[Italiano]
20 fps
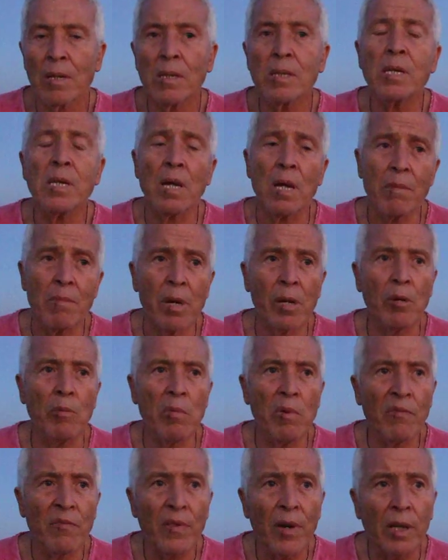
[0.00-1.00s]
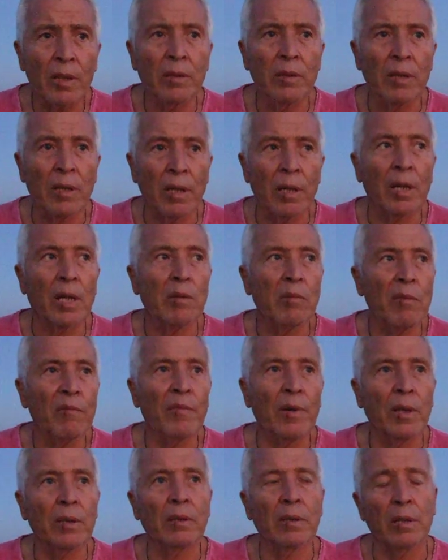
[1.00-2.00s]
Sì, beh, come, infatti, come
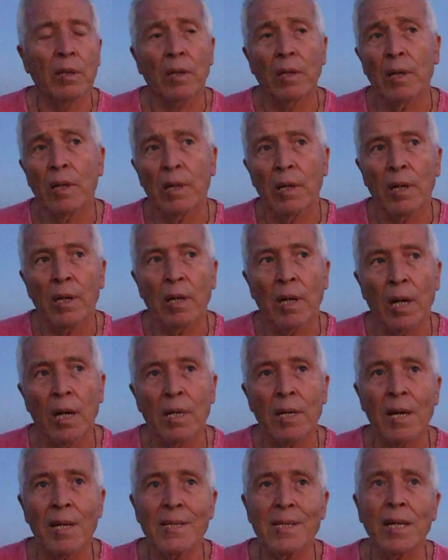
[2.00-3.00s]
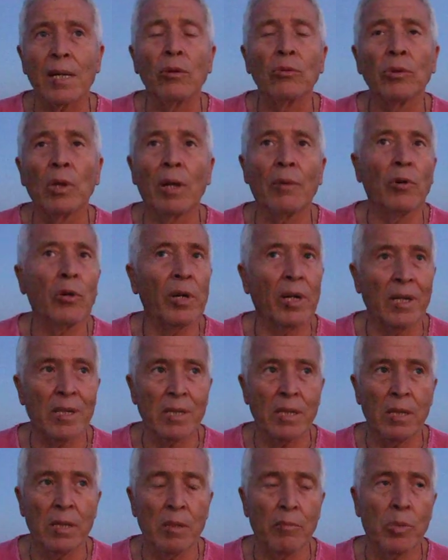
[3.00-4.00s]
infatti a, a secondo i lavori che
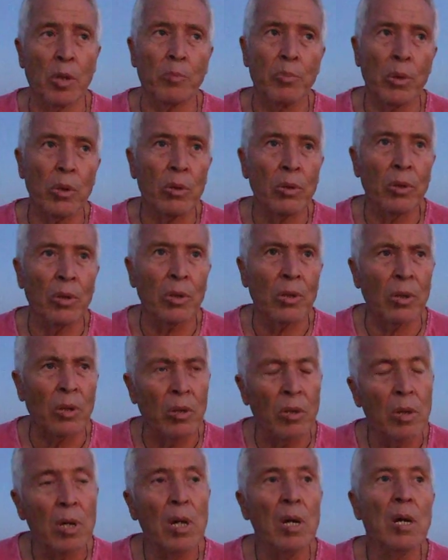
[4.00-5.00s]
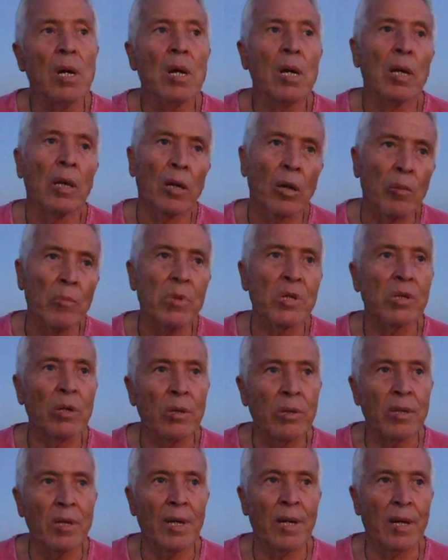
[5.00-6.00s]
si propongono Dico
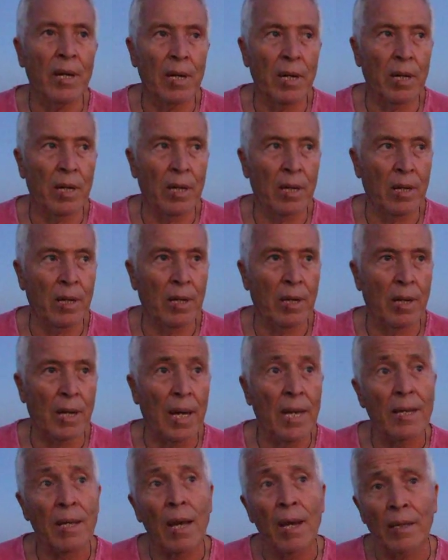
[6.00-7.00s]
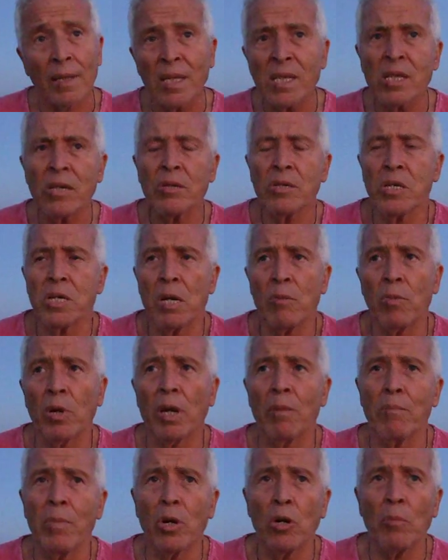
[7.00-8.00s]
bisogna, adesso diciamo
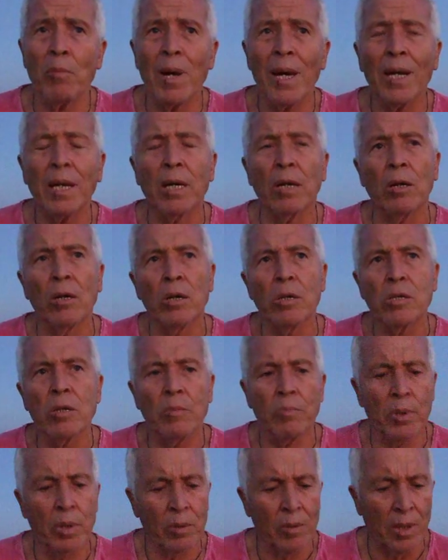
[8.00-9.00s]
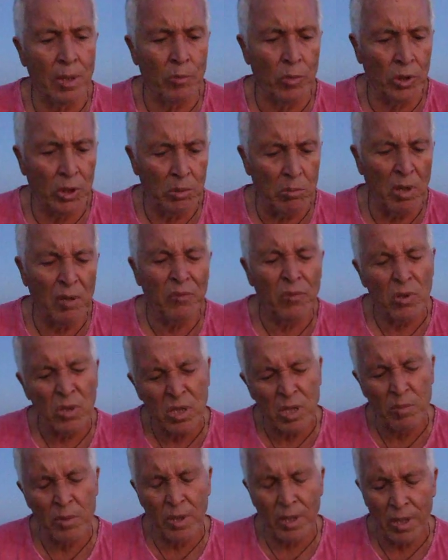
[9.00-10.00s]
che bene o male, non lo so per quale motivo, ma
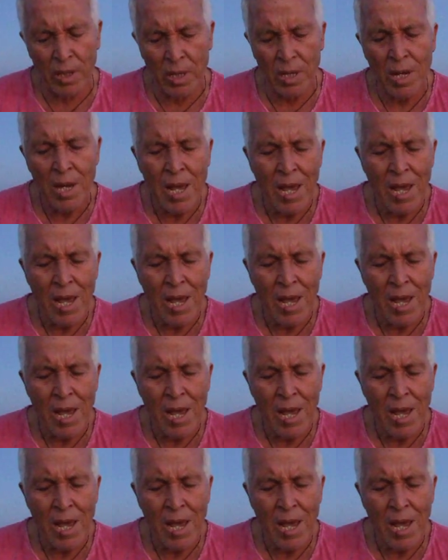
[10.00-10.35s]
forse perché